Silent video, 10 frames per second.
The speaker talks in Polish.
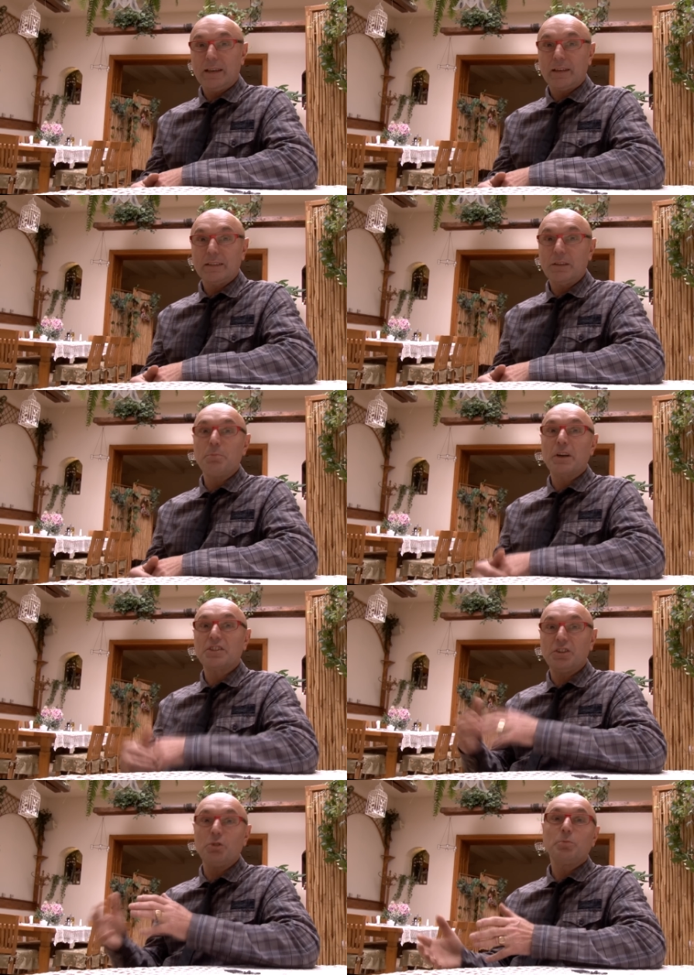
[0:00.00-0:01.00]
tak, tym
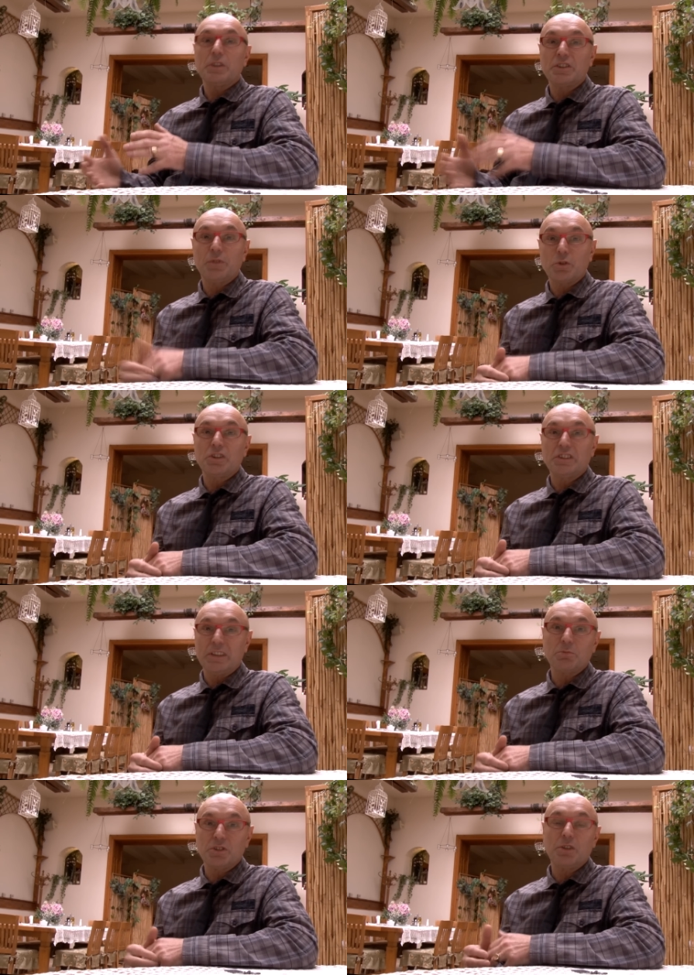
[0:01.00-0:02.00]
bardziej nie umie stworzyć
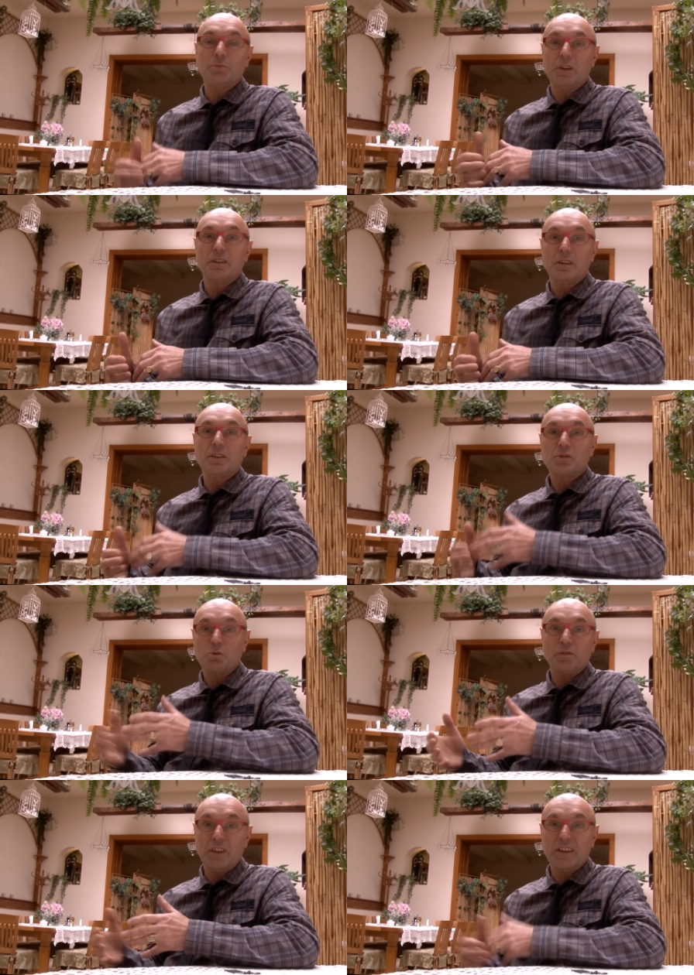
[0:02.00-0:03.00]
sam z siebie
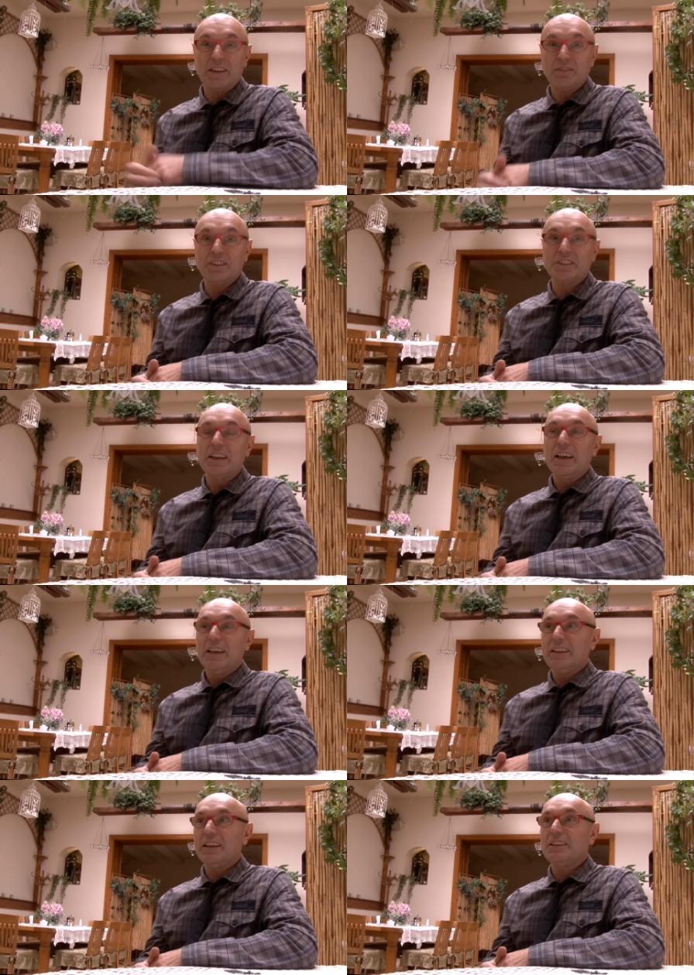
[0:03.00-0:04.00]
człowieka, więc
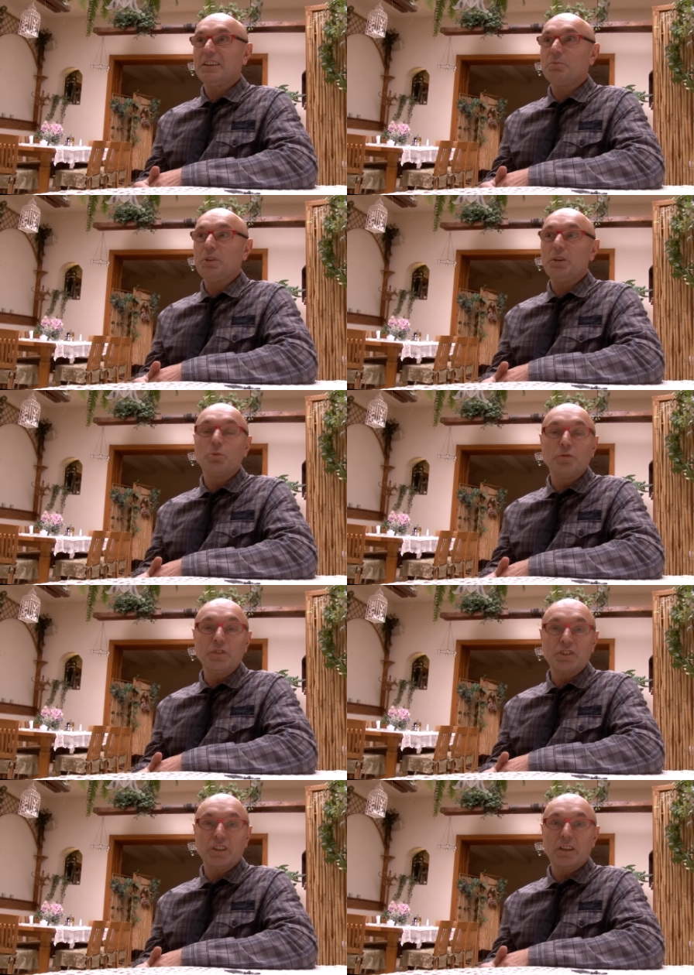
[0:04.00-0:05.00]
niech nikt mi nie
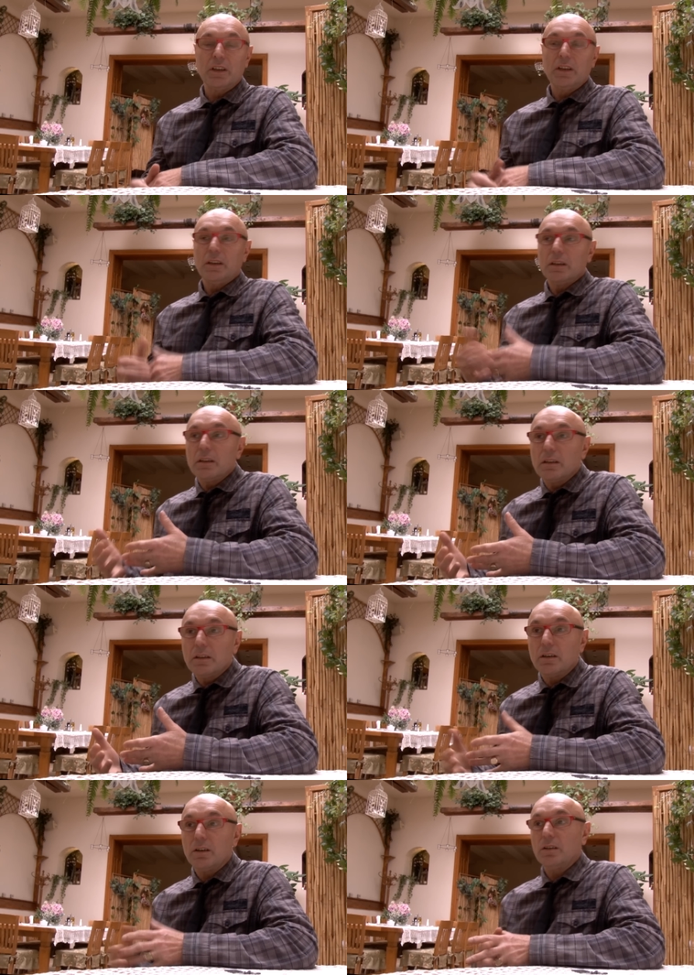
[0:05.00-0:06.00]
mówi, że y,
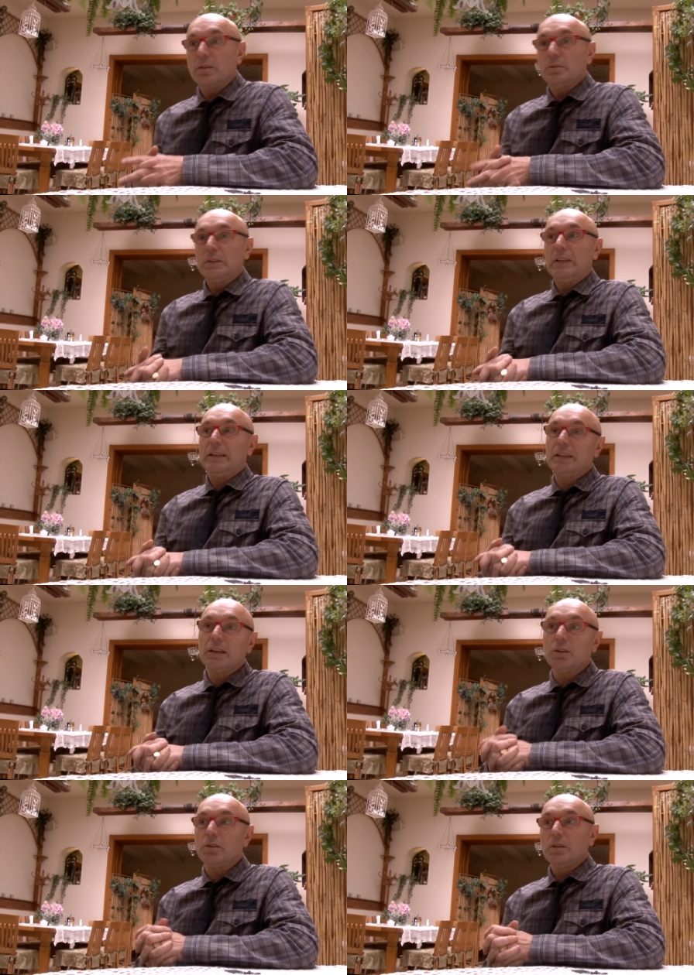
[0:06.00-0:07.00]

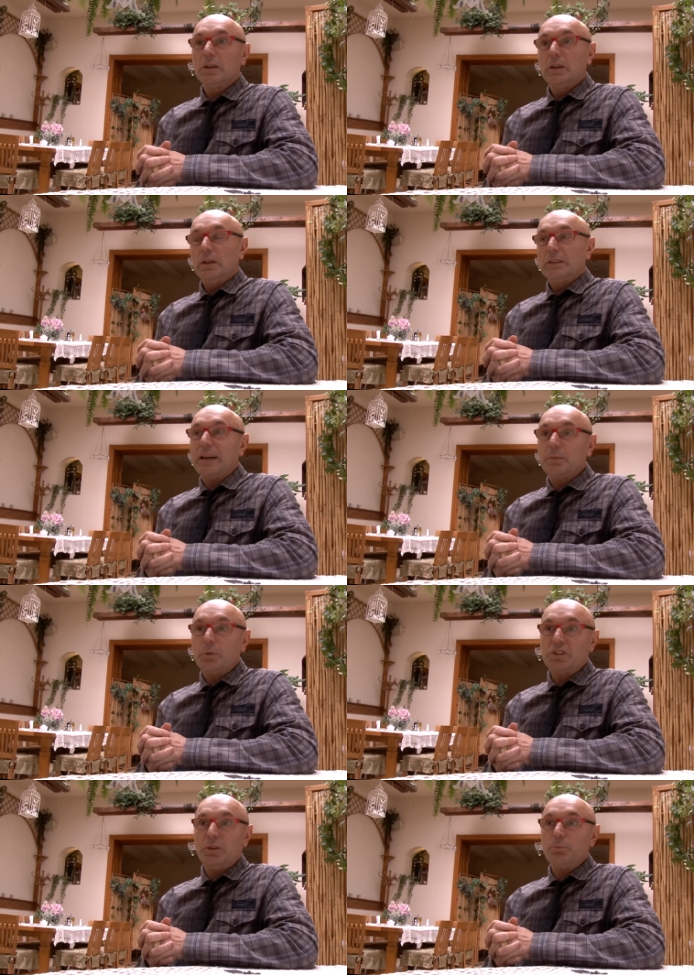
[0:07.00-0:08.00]
dlatego tak
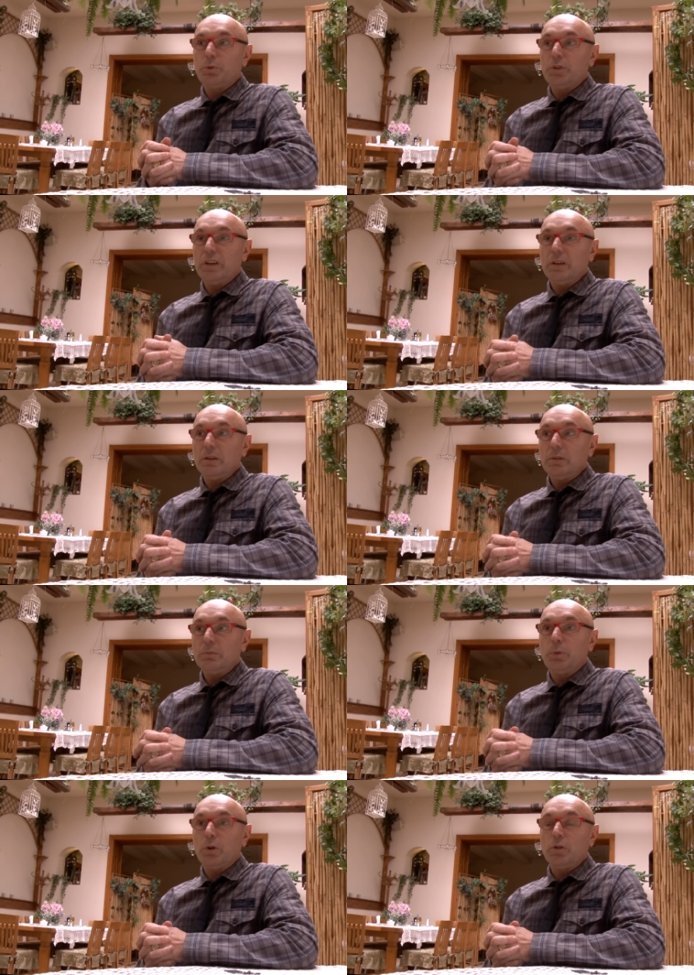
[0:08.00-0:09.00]
postępuje,
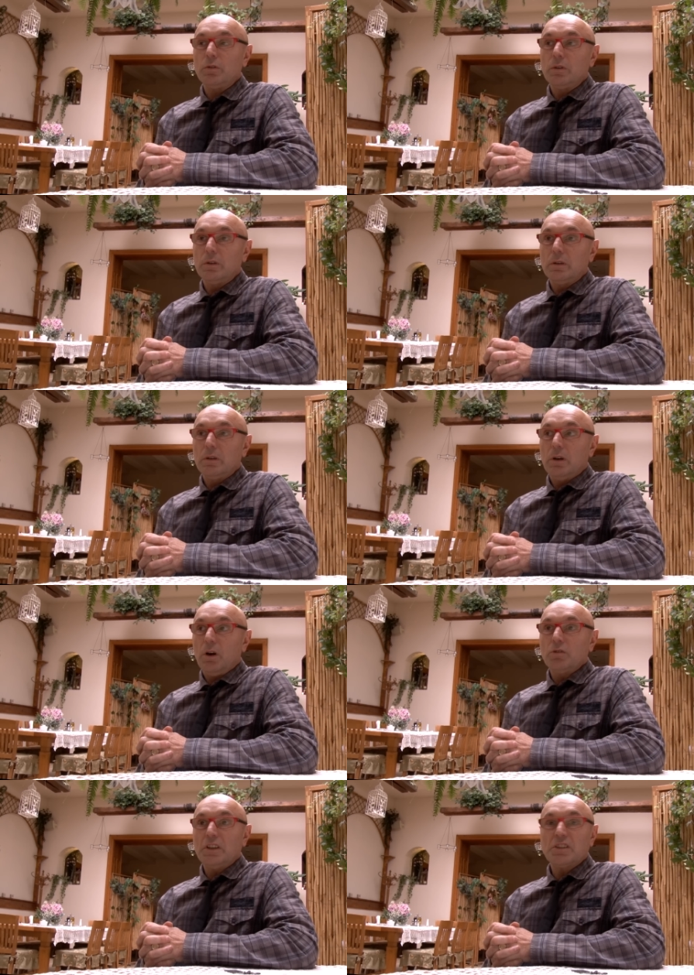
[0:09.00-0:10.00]
bo
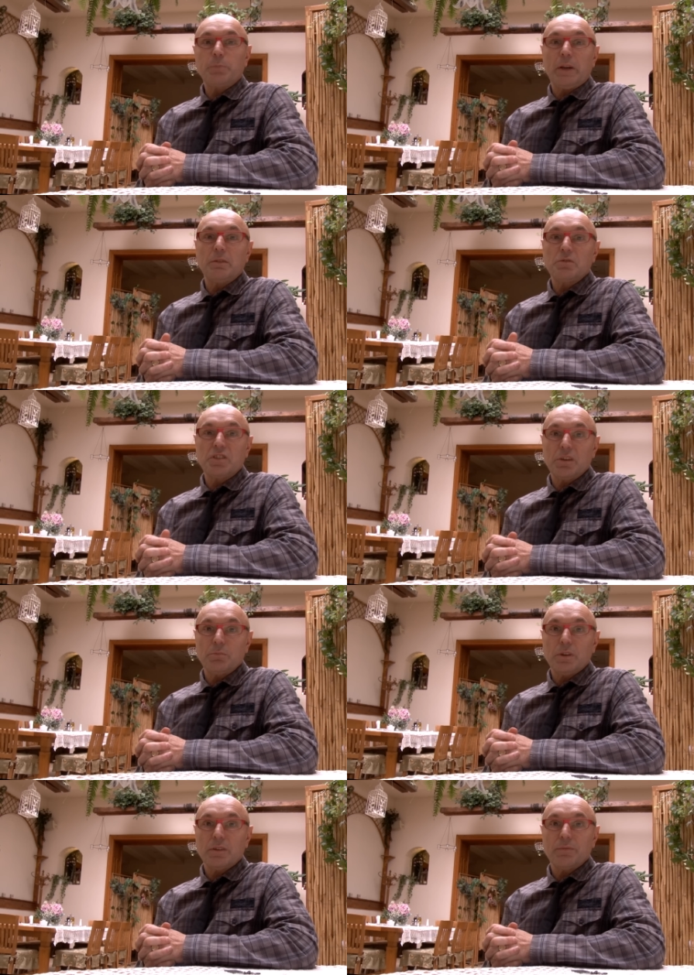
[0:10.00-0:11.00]
on jest Panem
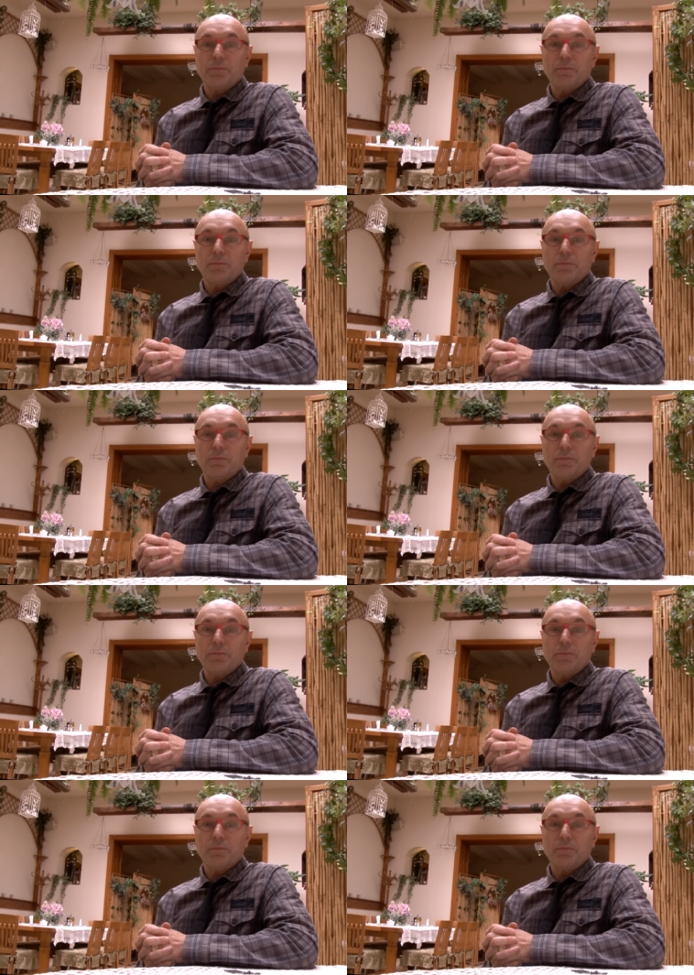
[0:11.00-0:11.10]
siebie.